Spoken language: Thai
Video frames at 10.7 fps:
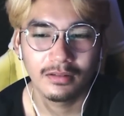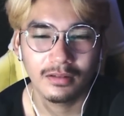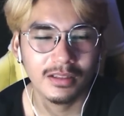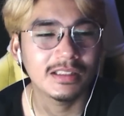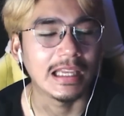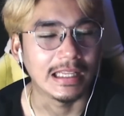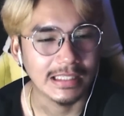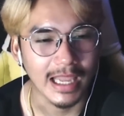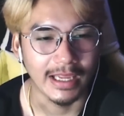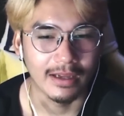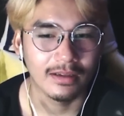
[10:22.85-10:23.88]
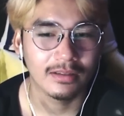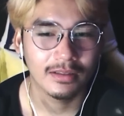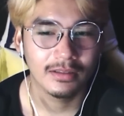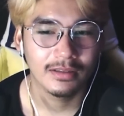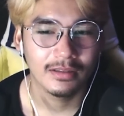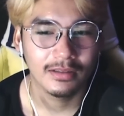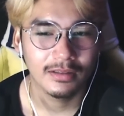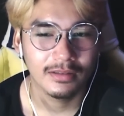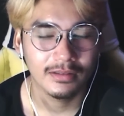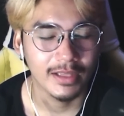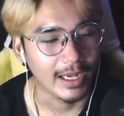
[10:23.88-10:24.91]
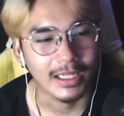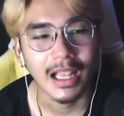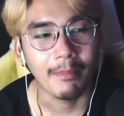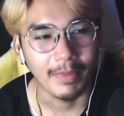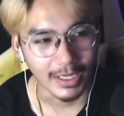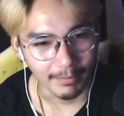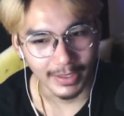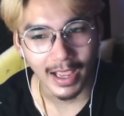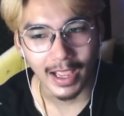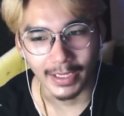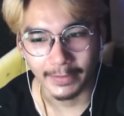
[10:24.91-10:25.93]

ก็เสียใจอะแต่ก็ทำอะไรไม่ได้